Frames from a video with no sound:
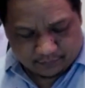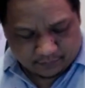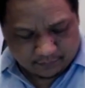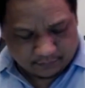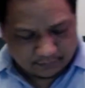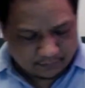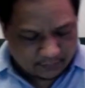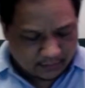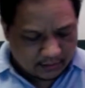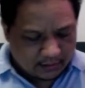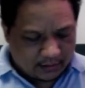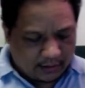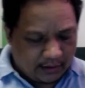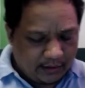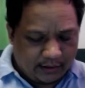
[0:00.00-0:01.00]
hmm,
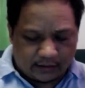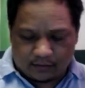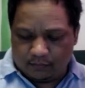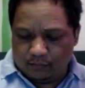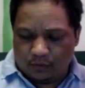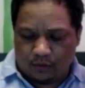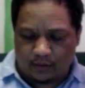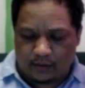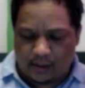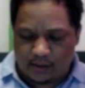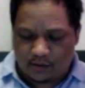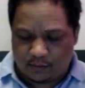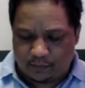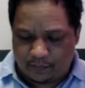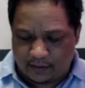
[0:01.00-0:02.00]
elite book,
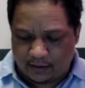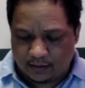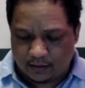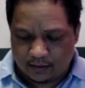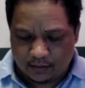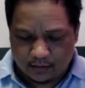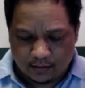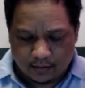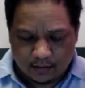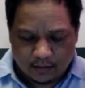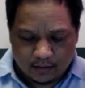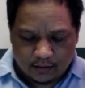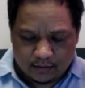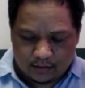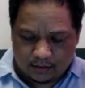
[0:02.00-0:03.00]
HP.
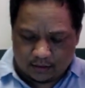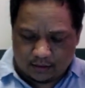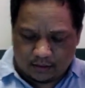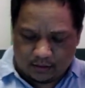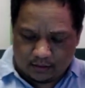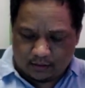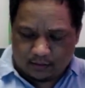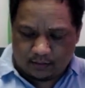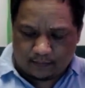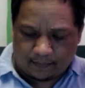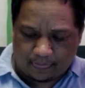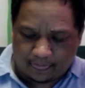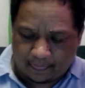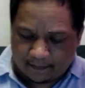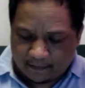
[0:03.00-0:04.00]
So,
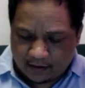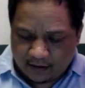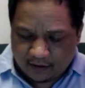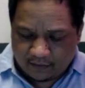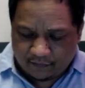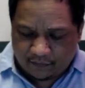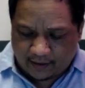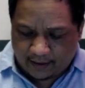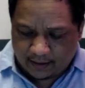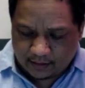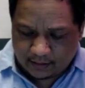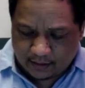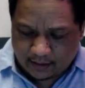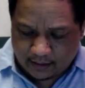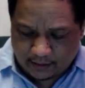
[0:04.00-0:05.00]

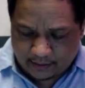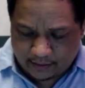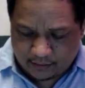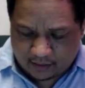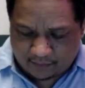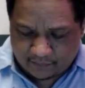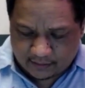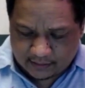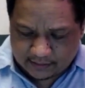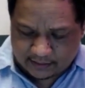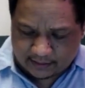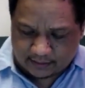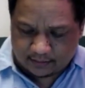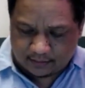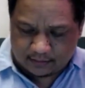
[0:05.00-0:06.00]
Bang and
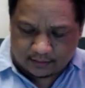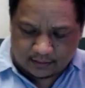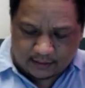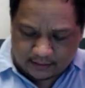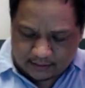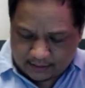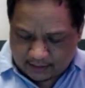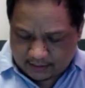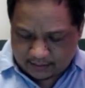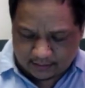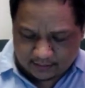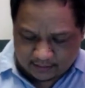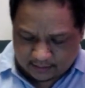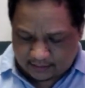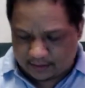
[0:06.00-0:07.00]
Opalsen. Ganda.
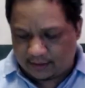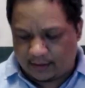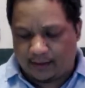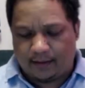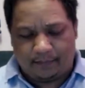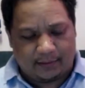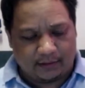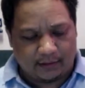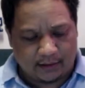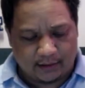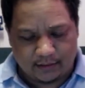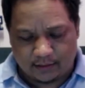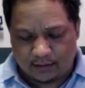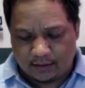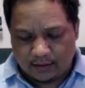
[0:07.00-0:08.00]
Ganda yan. Pati
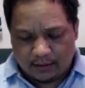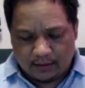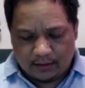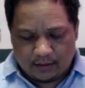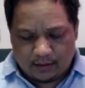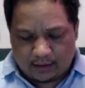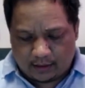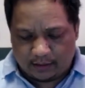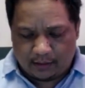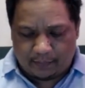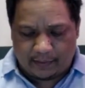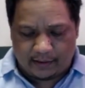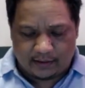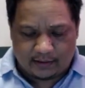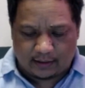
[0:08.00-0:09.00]
ano. Ang
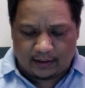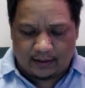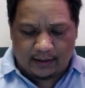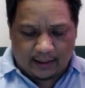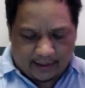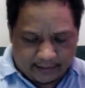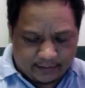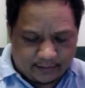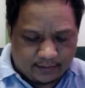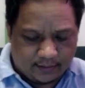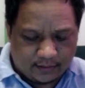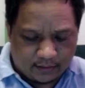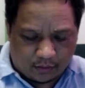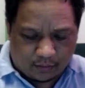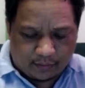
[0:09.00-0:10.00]
nipis. Ang gaan.
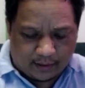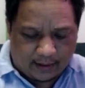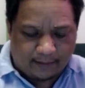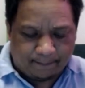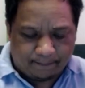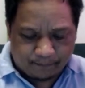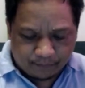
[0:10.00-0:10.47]
Sobra.